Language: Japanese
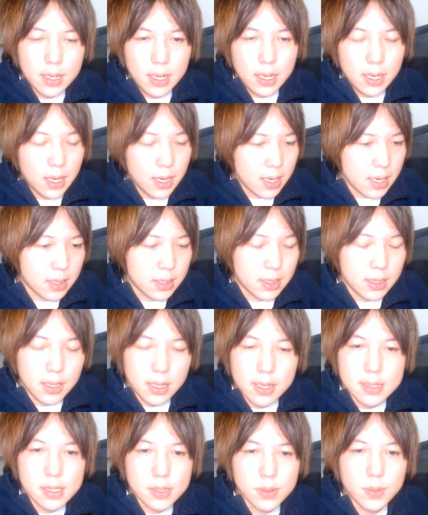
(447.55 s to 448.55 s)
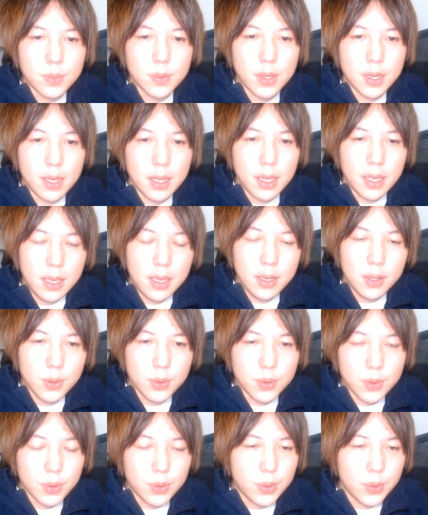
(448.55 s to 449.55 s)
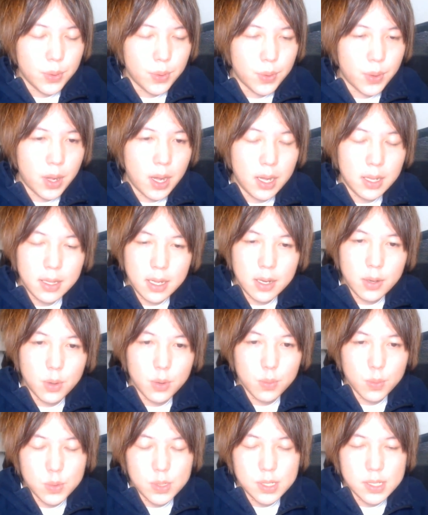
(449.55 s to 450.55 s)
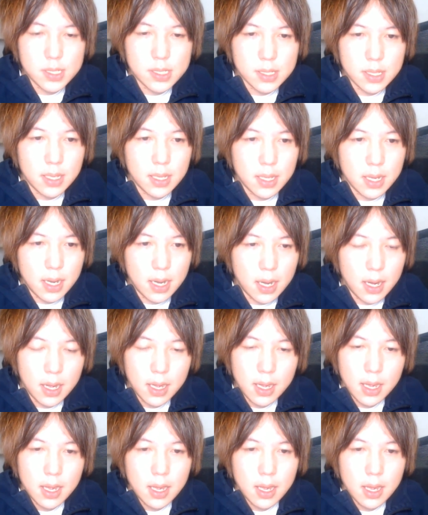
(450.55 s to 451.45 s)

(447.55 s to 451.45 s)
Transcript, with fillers: 明らかにねそのねエイト君の肩を持ちすぎな、